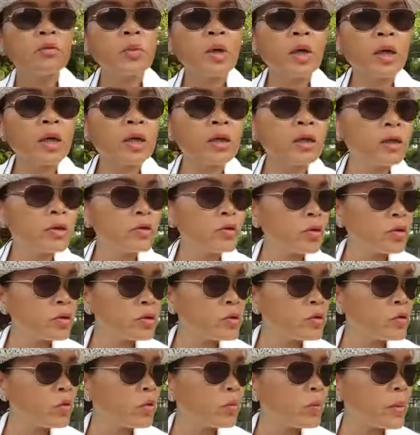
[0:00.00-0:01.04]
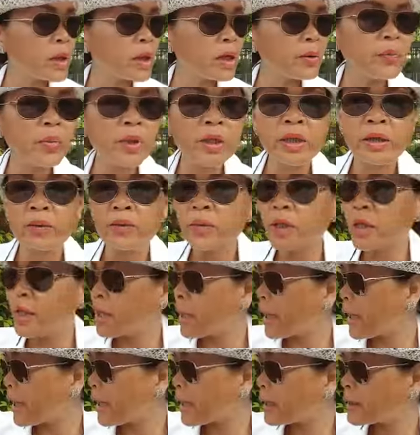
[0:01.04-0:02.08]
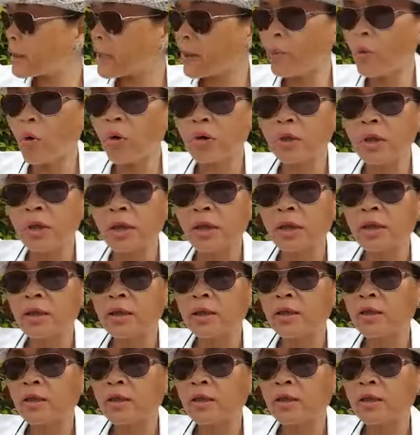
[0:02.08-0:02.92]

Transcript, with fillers: มันก็เลยต้องสูงมันก็เป็นที่แห้งแดมงนี่